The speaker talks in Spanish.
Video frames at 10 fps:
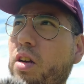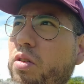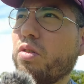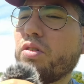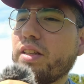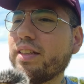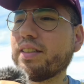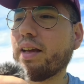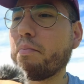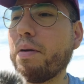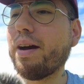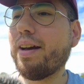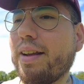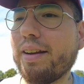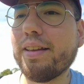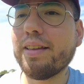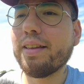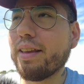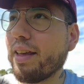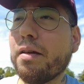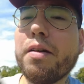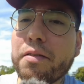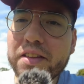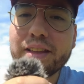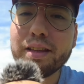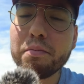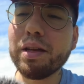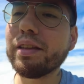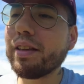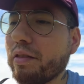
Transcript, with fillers: no tienes que pagar IVA evidentemente,